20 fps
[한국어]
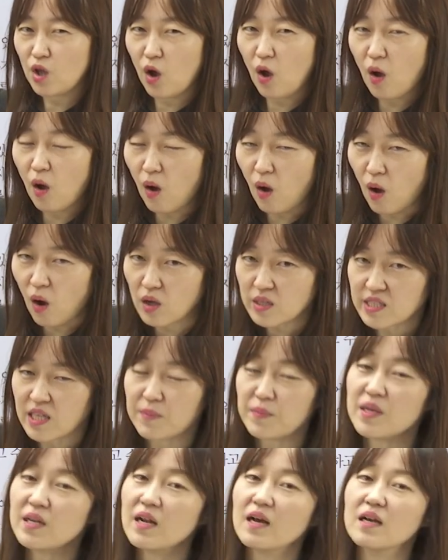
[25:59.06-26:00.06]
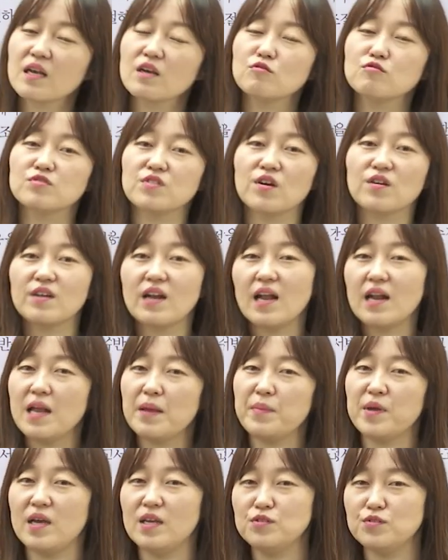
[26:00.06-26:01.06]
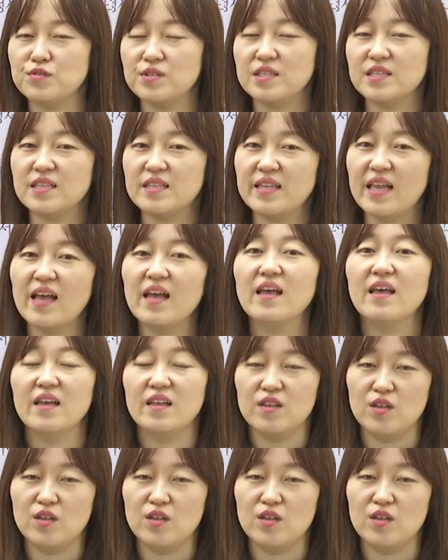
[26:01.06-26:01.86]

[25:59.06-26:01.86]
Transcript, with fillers: 더 세밀하게 구성을 하려면 할 수 있는데